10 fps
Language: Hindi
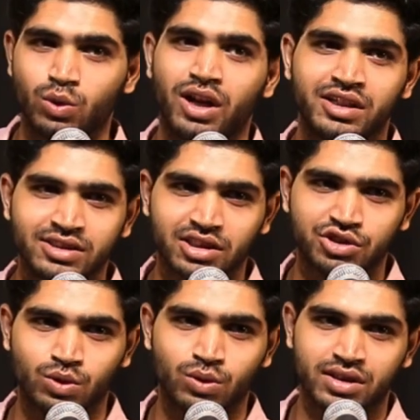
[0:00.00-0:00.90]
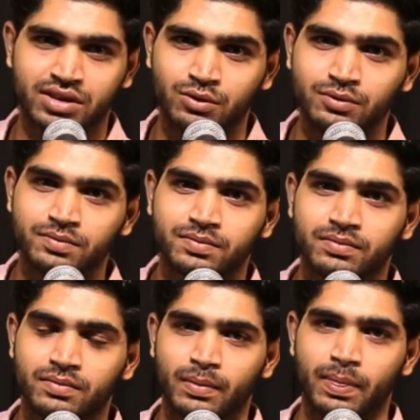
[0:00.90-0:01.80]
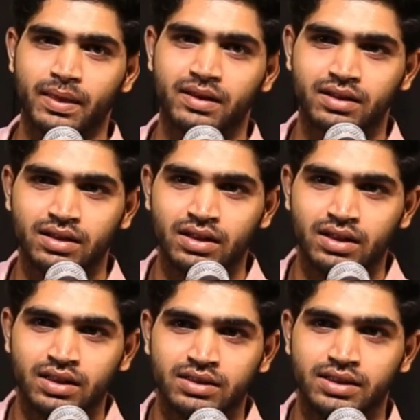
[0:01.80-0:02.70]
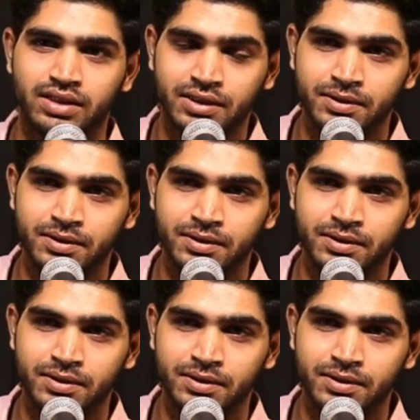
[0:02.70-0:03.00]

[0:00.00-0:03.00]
लाइन से शुरू करता हूँ कि